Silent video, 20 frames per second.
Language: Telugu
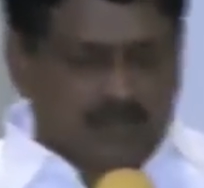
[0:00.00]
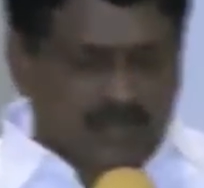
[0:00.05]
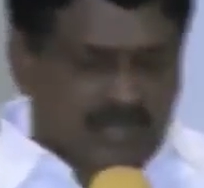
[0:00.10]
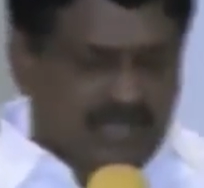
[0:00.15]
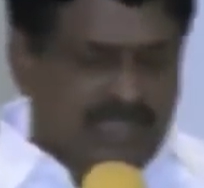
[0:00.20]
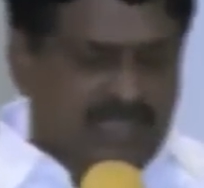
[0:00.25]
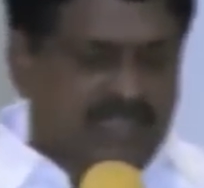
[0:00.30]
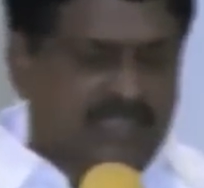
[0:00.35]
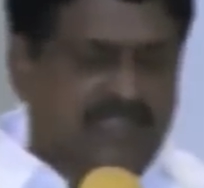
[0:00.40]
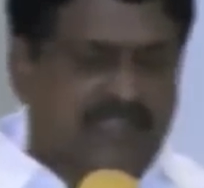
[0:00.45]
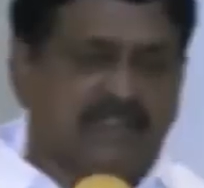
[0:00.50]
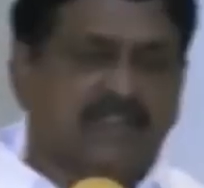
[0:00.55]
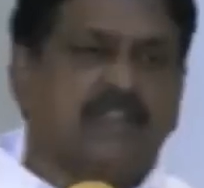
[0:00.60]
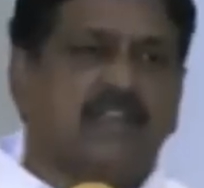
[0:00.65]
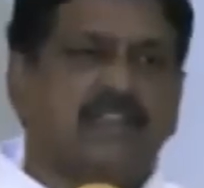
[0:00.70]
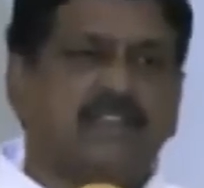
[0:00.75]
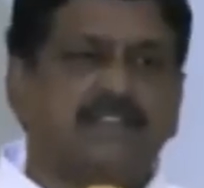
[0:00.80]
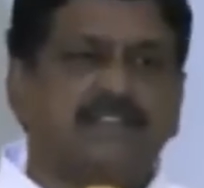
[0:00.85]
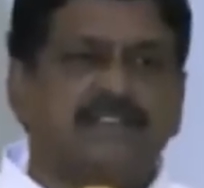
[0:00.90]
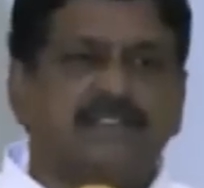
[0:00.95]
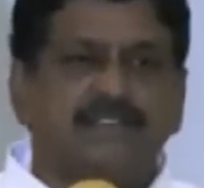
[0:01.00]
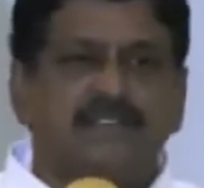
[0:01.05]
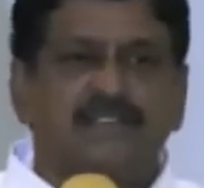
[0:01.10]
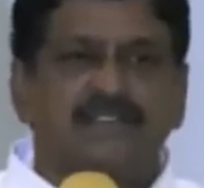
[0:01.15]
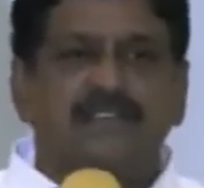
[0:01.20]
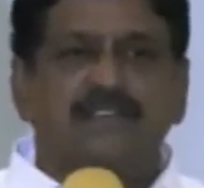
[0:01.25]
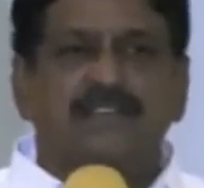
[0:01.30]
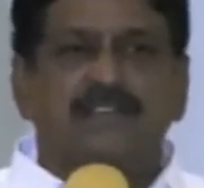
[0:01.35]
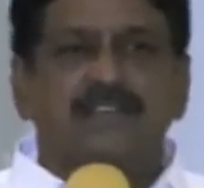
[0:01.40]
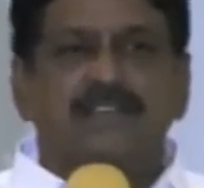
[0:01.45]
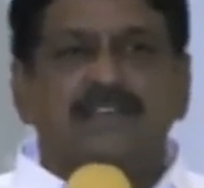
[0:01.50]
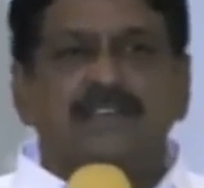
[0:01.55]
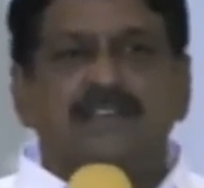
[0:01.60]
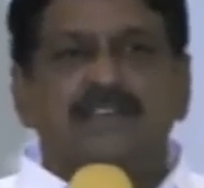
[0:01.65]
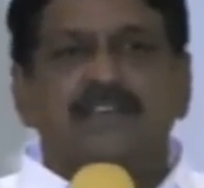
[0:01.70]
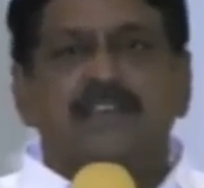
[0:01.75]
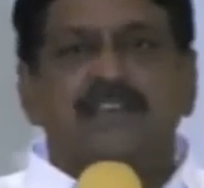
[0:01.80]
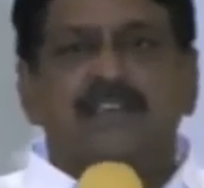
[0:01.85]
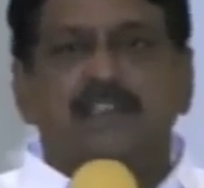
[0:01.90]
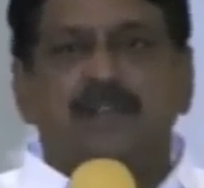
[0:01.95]
మీరు కరెక్ట్ అనాలజీ
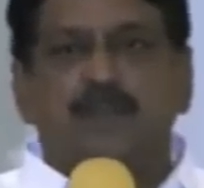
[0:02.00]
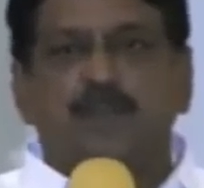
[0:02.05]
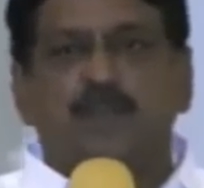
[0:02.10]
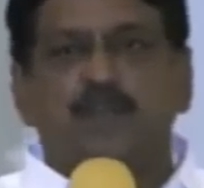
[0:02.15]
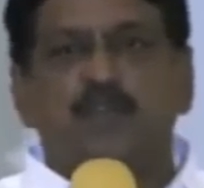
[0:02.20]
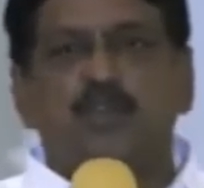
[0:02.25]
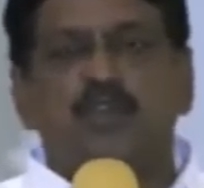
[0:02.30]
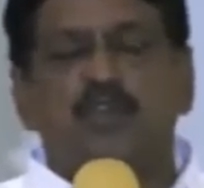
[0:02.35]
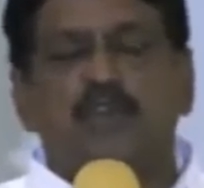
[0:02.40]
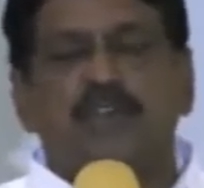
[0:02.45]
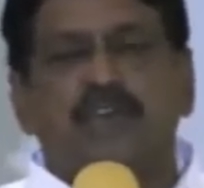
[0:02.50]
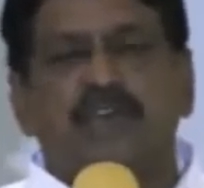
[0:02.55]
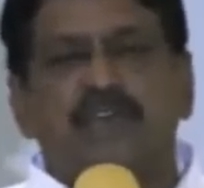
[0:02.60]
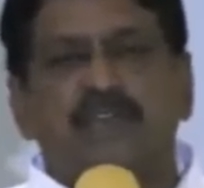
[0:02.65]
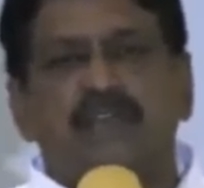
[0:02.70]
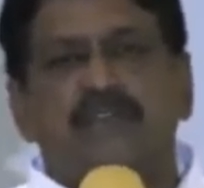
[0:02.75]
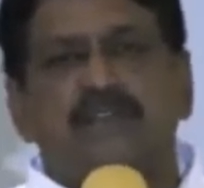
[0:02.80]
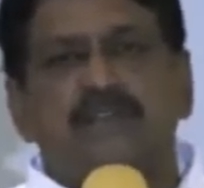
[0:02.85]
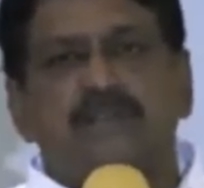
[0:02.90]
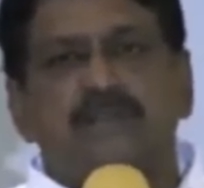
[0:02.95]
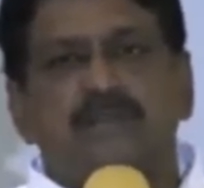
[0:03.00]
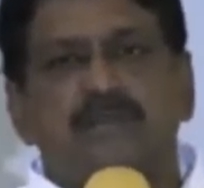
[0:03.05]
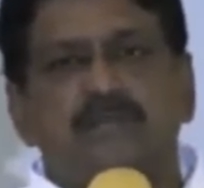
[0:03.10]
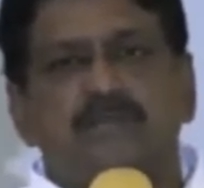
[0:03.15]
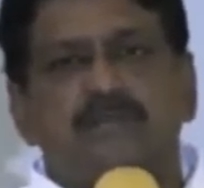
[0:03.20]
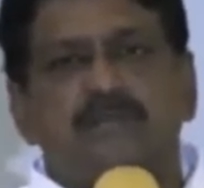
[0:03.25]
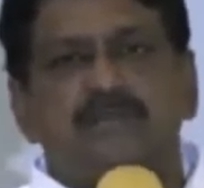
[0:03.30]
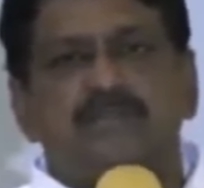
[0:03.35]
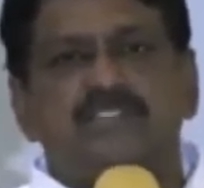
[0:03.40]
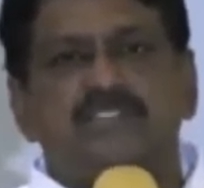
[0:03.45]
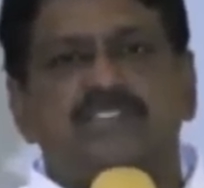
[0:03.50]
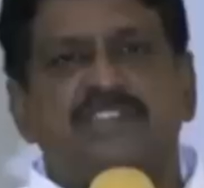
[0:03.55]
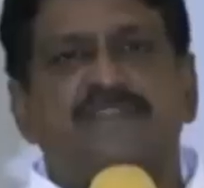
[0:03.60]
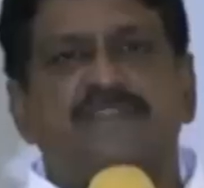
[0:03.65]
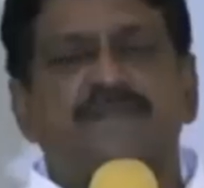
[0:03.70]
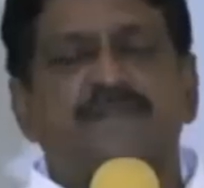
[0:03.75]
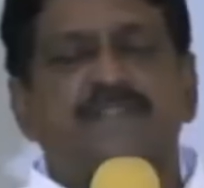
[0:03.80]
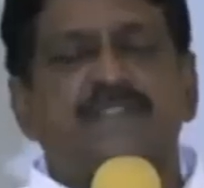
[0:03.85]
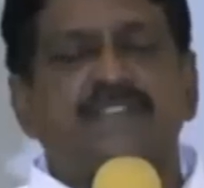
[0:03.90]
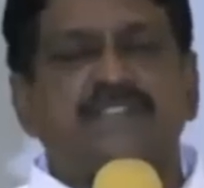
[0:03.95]
ఎప్పుడు కూడా
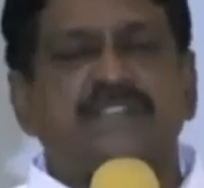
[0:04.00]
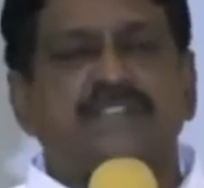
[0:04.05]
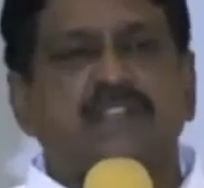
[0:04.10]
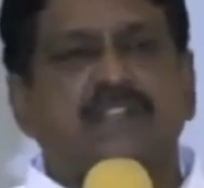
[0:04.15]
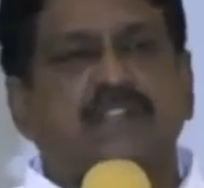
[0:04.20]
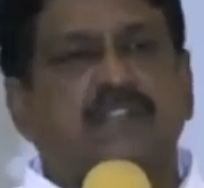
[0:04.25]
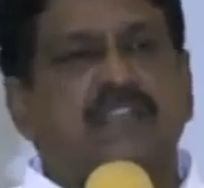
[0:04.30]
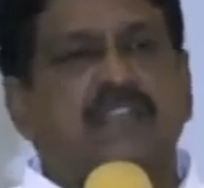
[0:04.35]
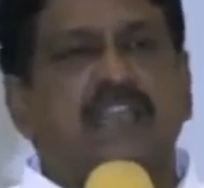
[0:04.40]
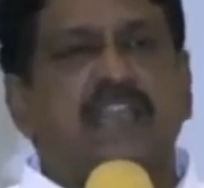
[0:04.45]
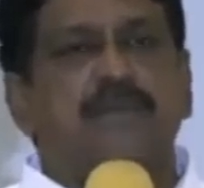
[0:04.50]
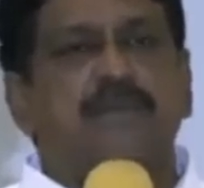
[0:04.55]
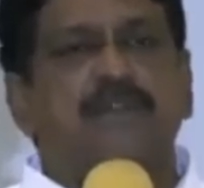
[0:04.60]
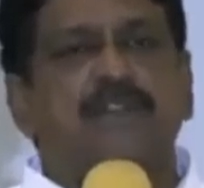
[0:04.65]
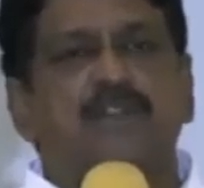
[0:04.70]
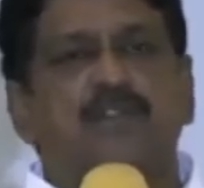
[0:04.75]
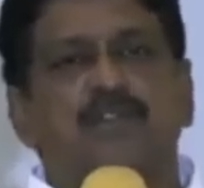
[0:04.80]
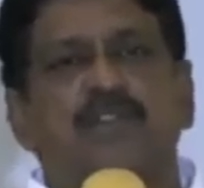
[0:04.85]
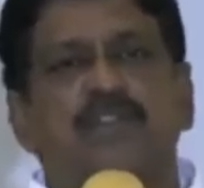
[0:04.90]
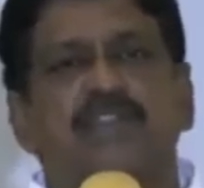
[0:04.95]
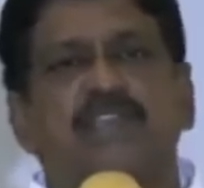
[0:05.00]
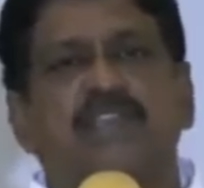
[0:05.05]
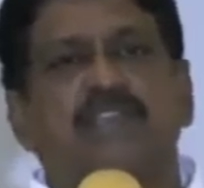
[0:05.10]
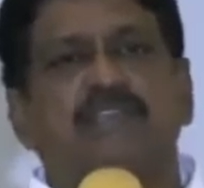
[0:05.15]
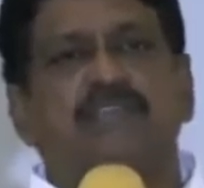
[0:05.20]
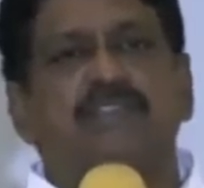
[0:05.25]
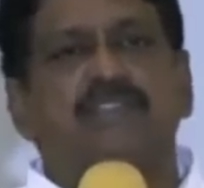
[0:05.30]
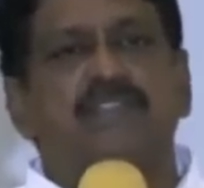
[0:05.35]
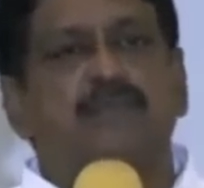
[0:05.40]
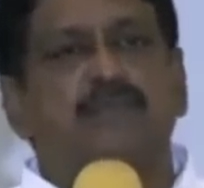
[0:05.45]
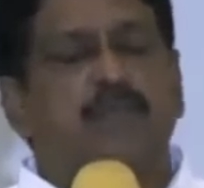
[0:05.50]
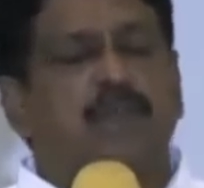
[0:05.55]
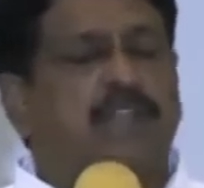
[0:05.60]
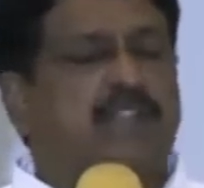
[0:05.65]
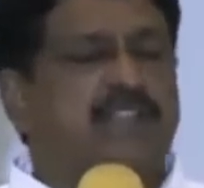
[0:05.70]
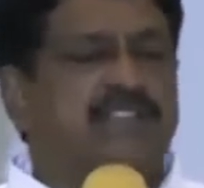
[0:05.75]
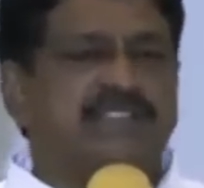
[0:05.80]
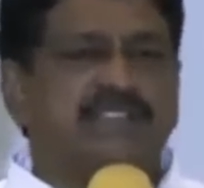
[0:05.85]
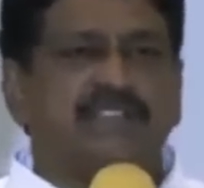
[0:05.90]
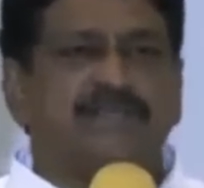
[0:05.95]
చీఫ్ మినిస్టర్ ఆర్ క్యాబినెట్ ఓన్లీ గివ్ ది
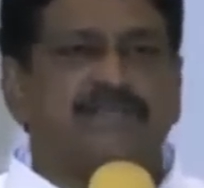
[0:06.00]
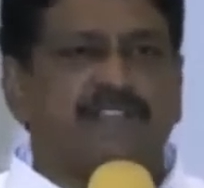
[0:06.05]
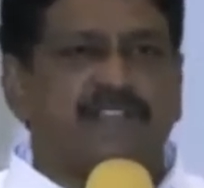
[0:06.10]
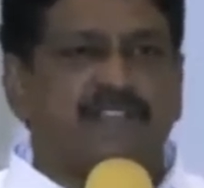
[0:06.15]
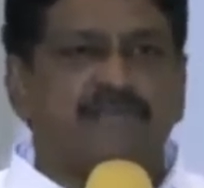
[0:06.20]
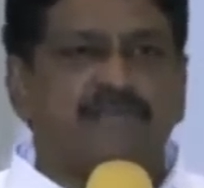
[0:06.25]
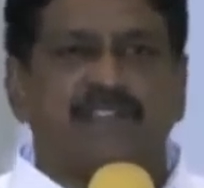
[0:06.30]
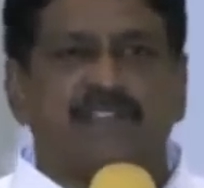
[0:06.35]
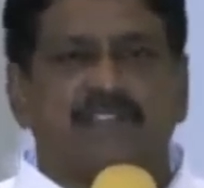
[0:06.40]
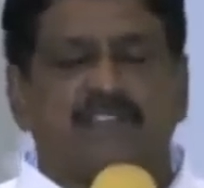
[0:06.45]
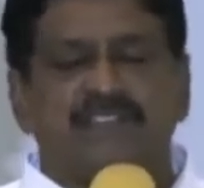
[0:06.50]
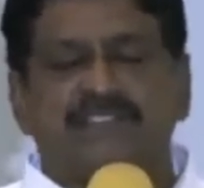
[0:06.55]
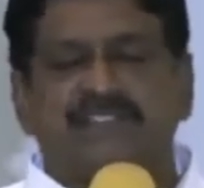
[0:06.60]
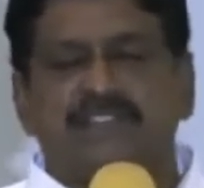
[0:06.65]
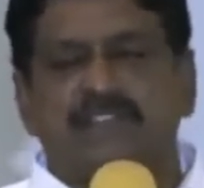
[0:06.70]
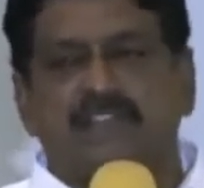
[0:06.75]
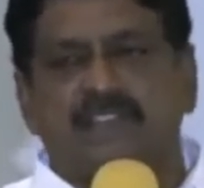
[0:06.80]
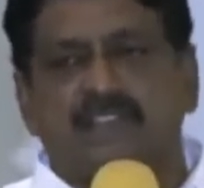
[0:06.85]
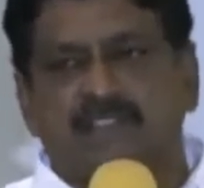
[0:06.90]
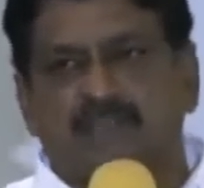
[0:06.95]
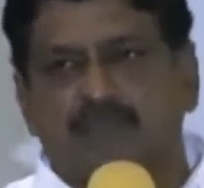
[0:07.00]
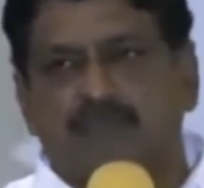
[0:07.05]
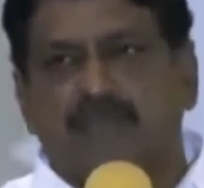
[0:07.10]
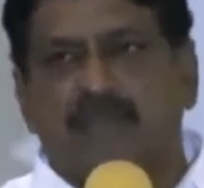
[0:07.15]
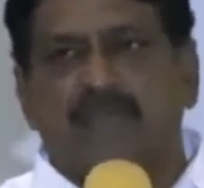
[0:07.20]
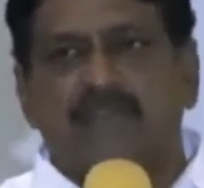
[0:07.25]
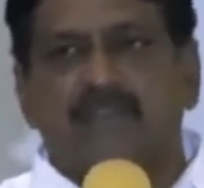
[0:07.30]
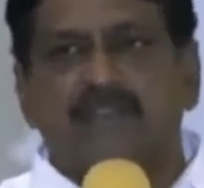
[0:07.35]
పాలసీ ఫ్రేమ్వర్క్ ఇస్తారు తప్ప